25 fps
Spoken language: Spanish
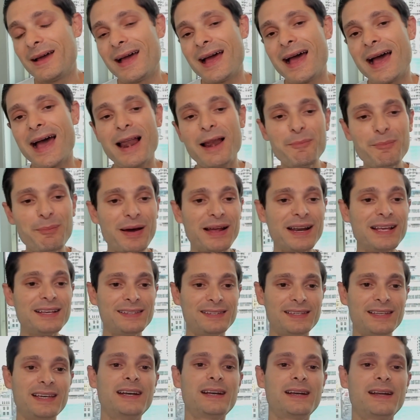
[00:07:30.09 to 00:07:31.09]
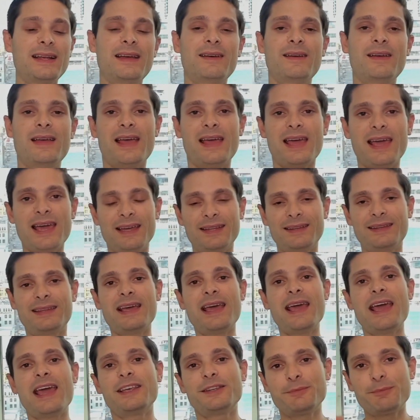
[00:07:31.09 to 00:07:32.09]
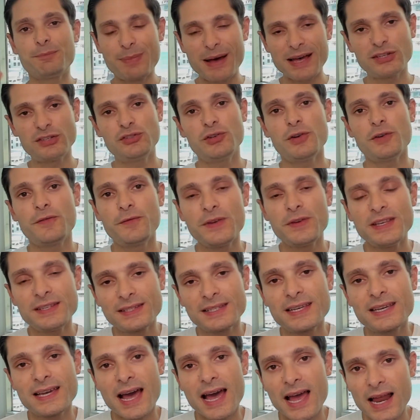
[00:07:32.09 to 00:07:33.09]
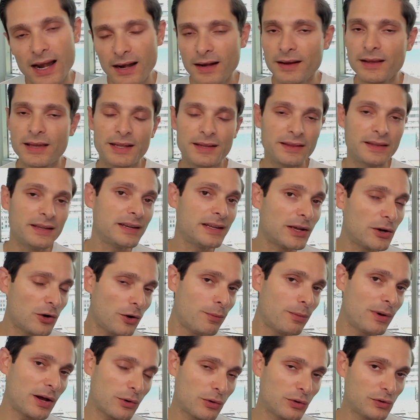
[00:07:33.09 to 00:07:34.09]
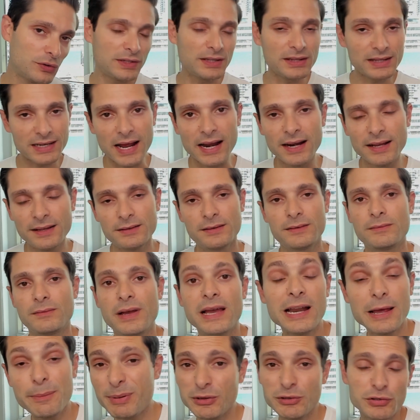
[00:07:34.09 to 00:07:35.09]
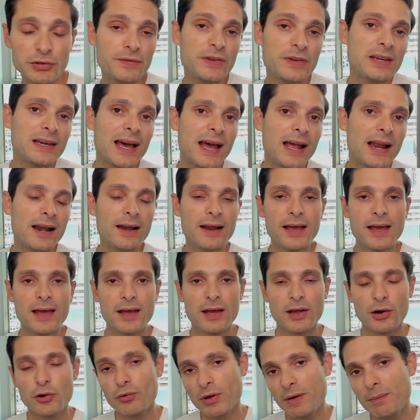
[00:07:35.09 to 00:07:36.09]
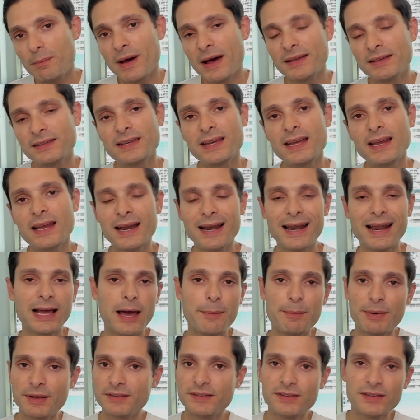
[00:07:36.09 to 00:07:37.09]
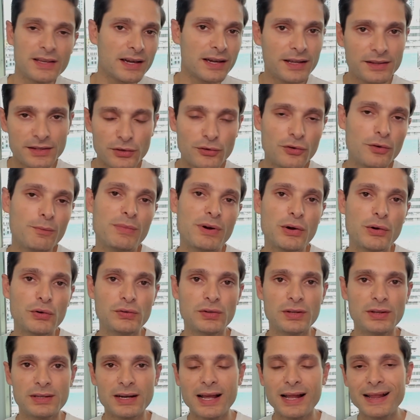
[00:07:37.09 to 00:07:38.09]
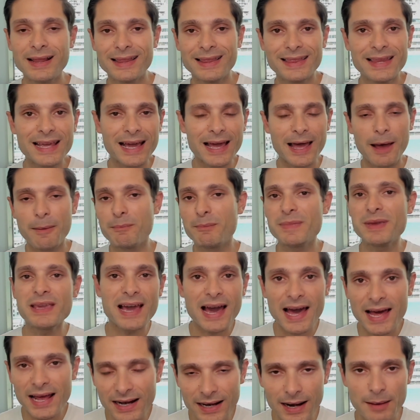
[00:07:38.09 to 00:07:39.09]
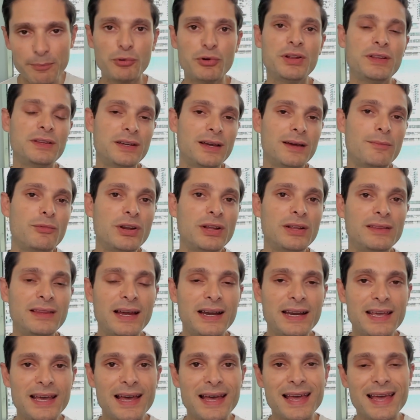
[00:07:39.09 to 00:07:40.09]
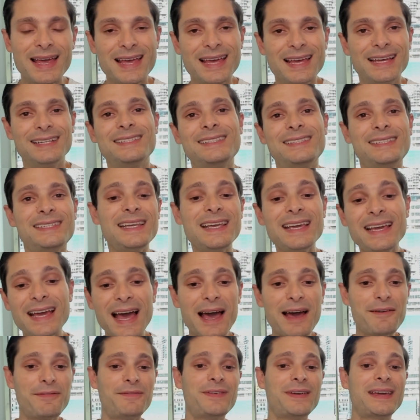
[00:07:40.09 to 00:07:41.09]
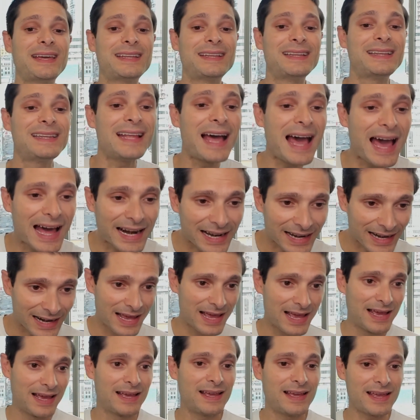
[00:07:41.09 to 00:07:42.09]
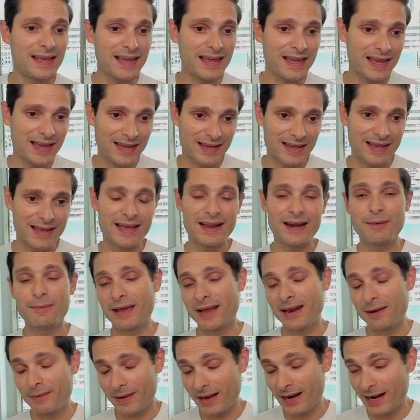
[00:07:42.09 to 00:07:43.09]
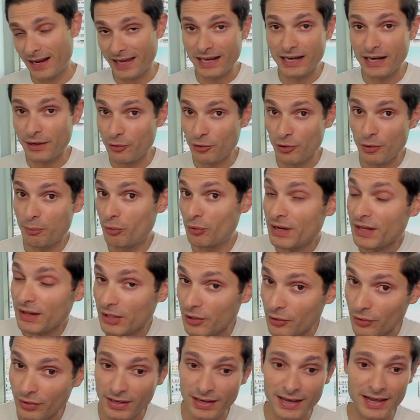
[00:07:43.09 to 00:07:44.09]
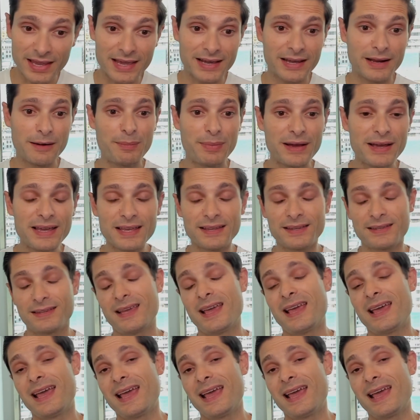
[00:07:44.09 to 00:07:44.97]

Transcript: Al parecer, este espacio fiscal que tenían los bancos centrales, el espacio fiscal no es más que la capacidad que tiene un banco central de cambiar la política monetaria sin afectar el, equilibrio político que hay en el país.